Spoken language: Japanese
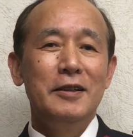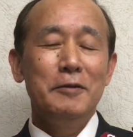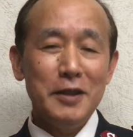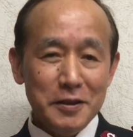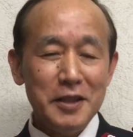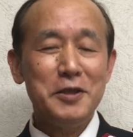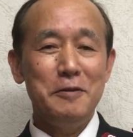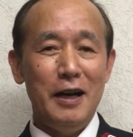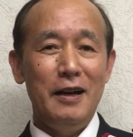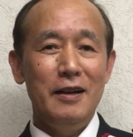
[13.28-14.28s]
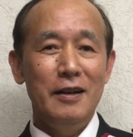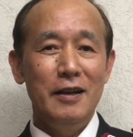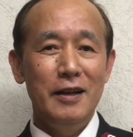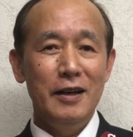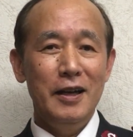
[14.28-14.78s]
私たちは
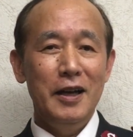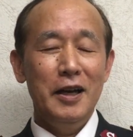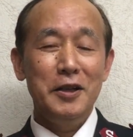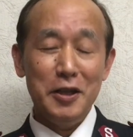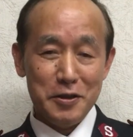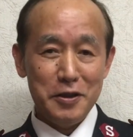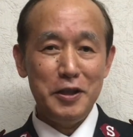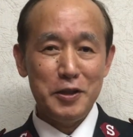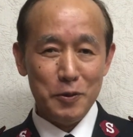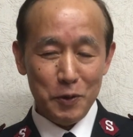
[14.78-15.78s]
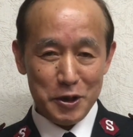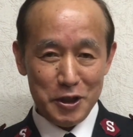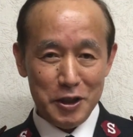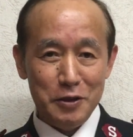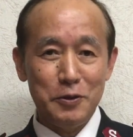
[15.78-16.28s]
イエス・キリストを
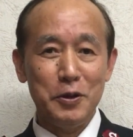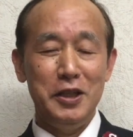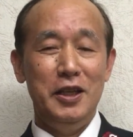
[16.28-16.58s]
信じる時